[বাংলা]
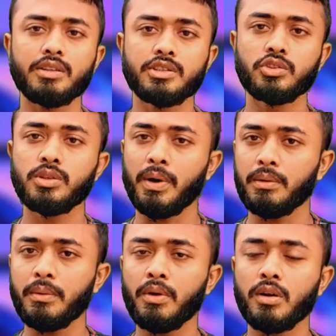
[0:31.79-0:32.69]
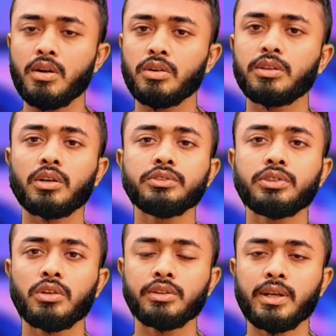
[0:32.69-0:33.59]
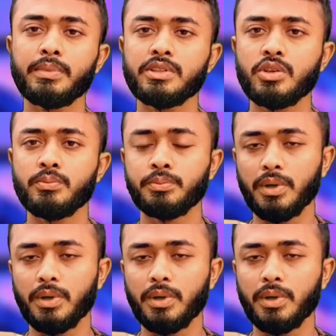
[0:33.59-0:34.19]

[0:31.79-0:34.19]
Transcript: যে যদি ভালোভাবে লক্ষ্য করে থাকেন তাহলে দেখবেন যে